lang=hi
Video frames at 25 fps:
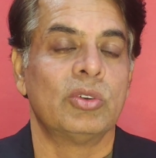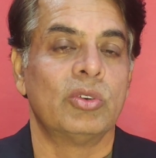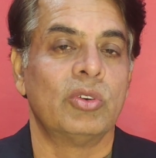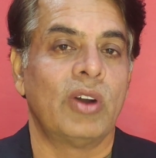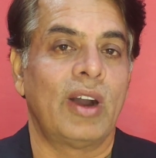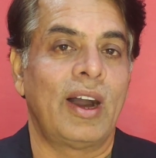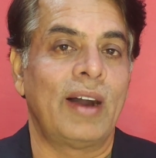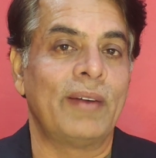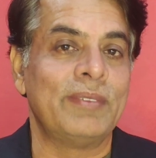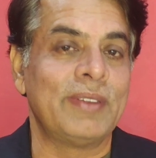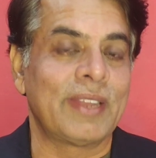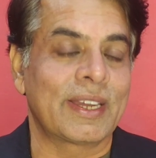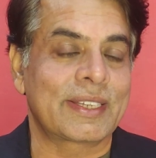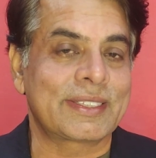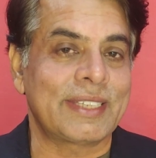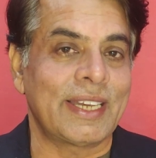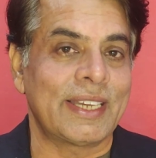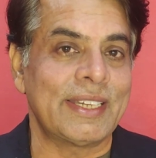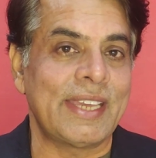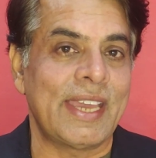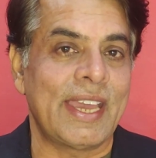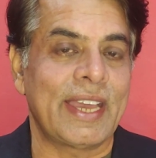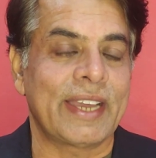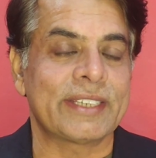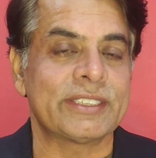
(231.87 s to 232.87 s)
तो अब लगता
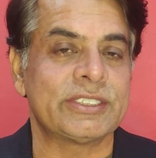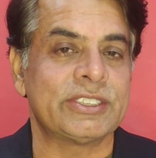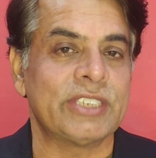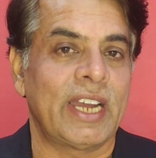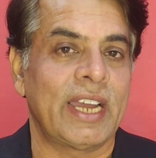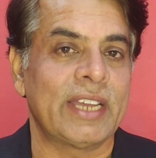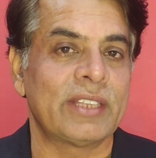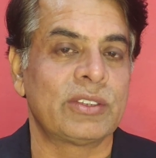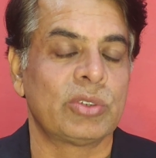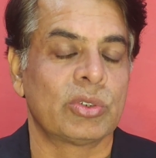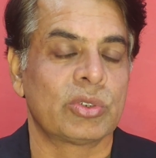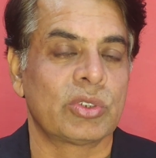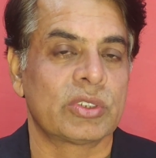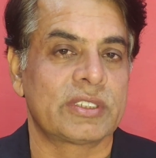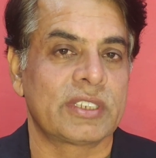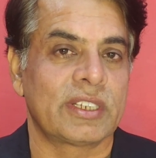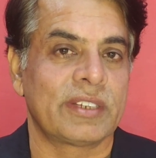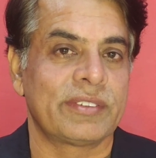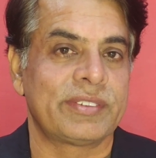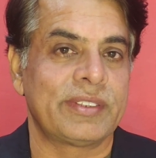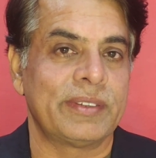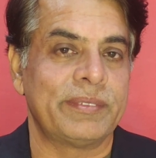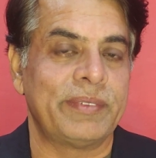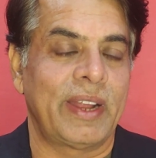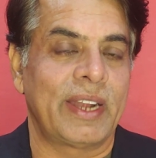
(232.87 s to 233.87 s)
यह है कि शायद दोनों
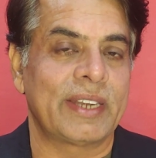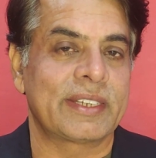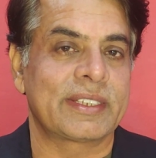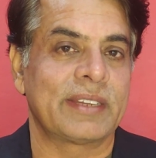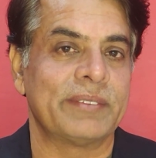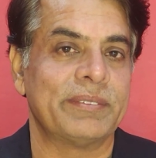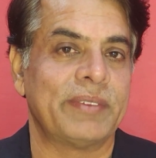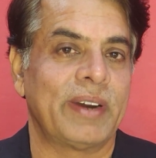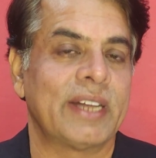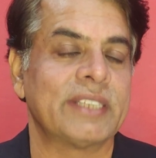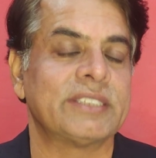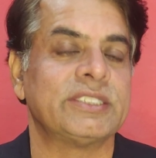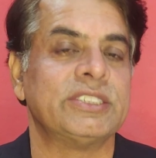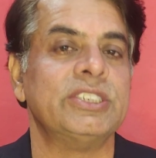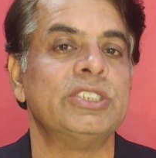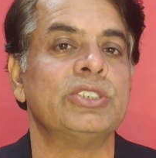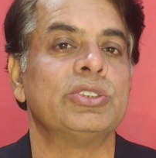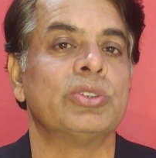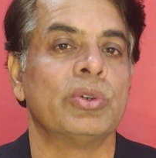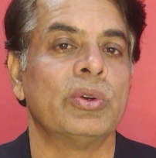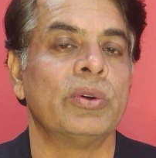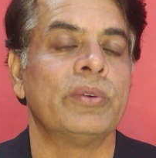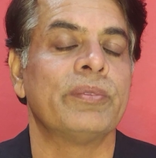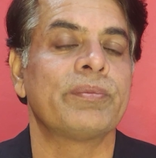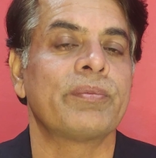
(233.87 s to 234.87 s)
तरफ से बैठ के
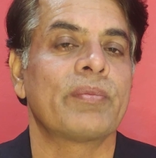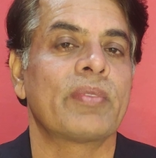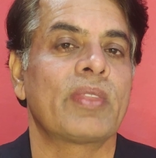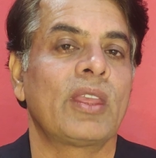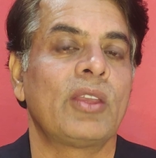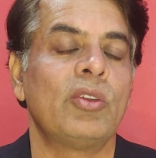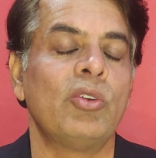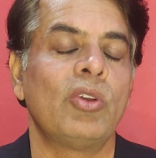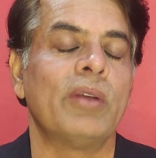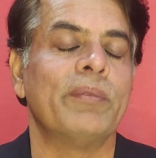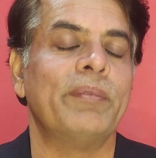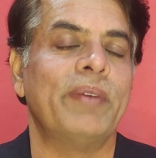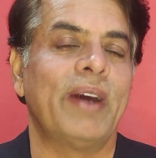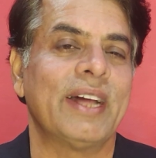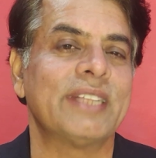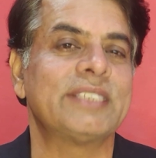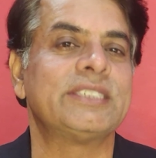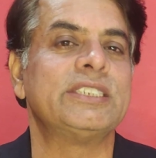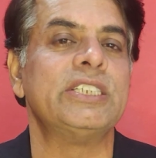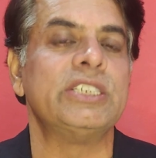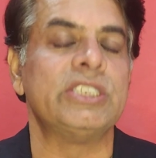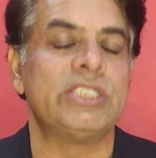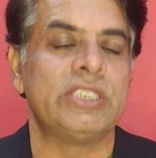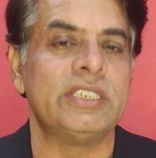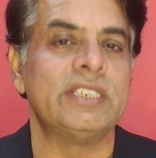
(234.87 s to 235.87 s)
बातचीत हो क्योंकि
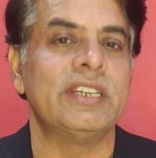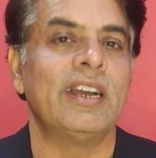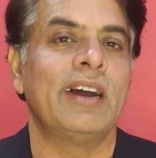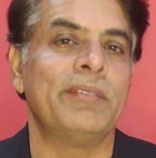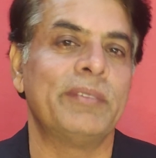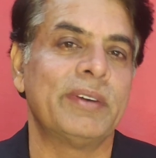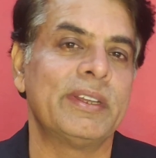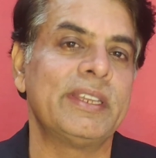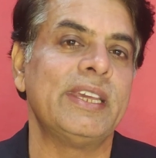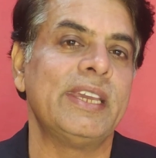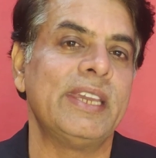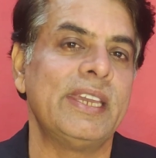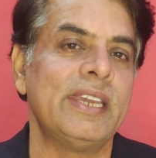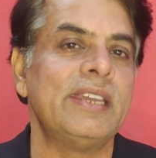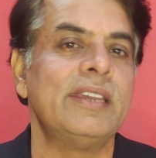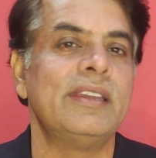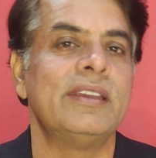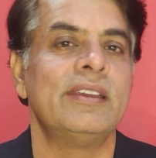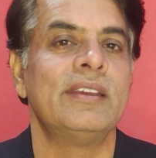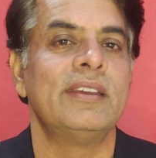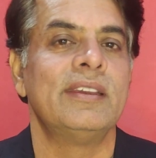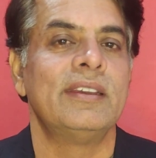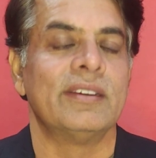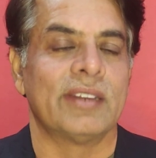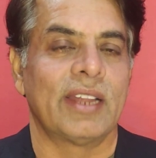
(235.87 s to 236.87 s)
बातचीत ही अमन ही
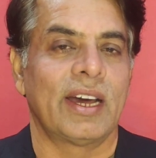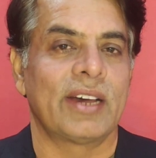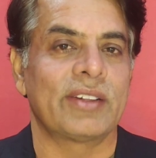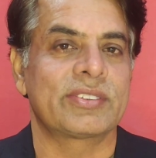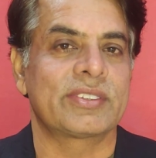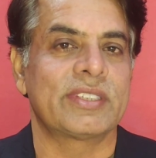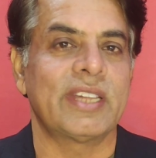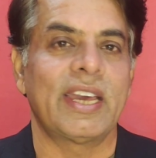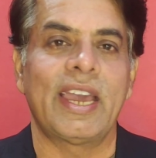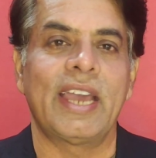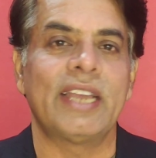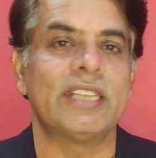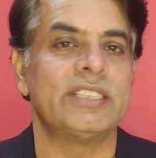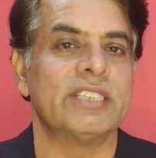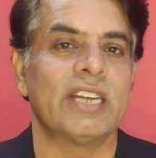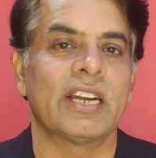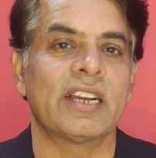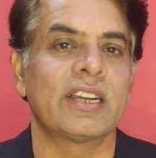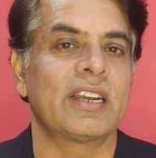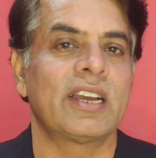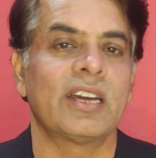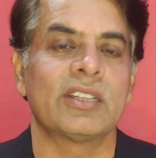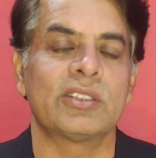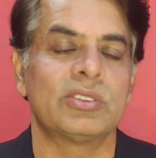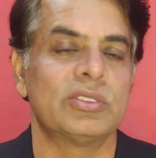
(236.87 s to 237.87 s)
रास्ता है
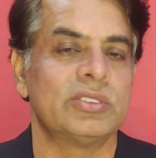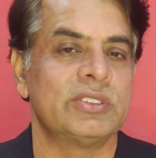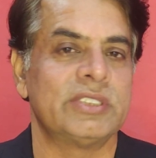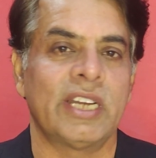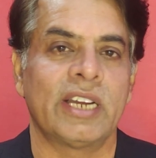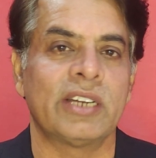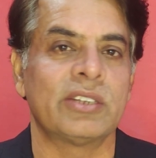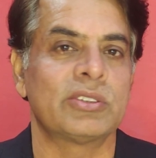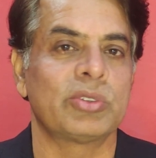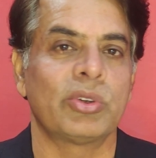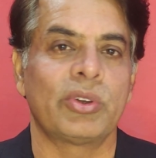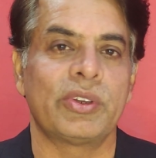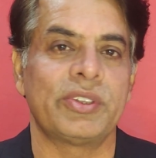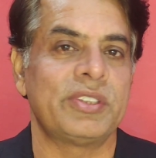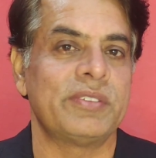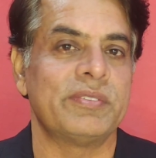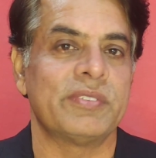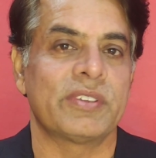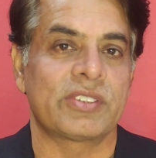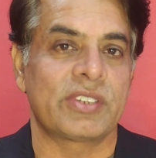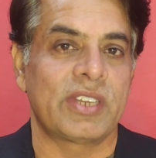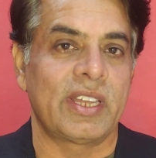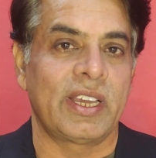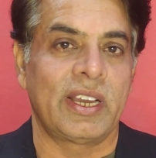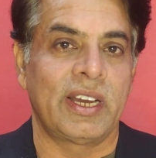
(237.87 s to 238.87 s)
जंग का तो जंग तो किसी
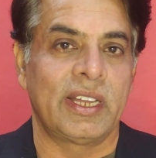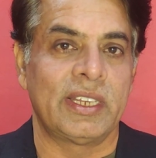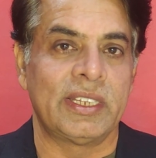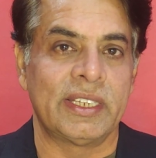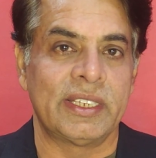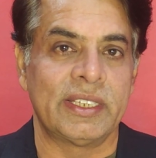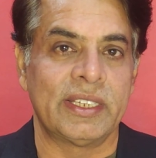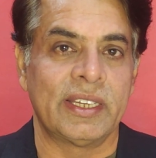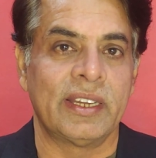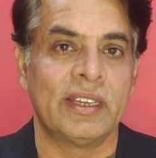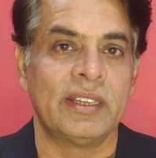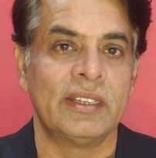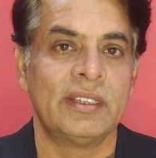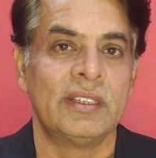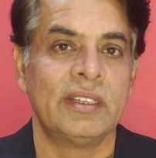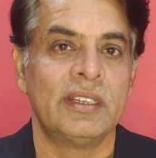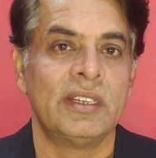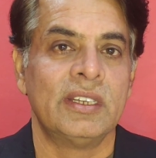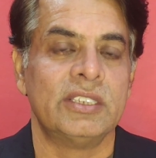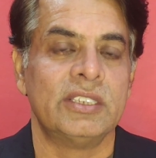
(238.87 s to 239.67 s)
मसले का हल नहीं है